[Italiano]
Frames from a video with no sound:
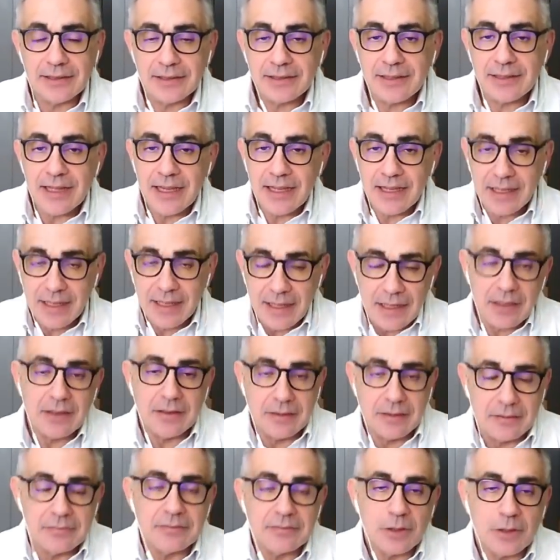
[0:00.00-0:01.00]

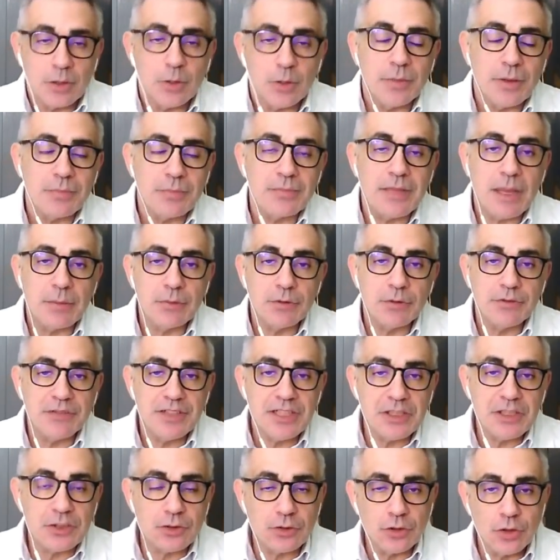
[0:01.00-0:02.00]
ma tra breve ne
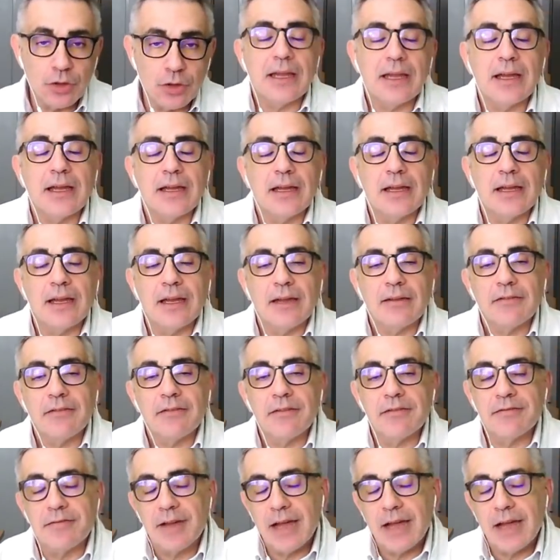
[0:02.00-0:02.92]
vedremo delle belle.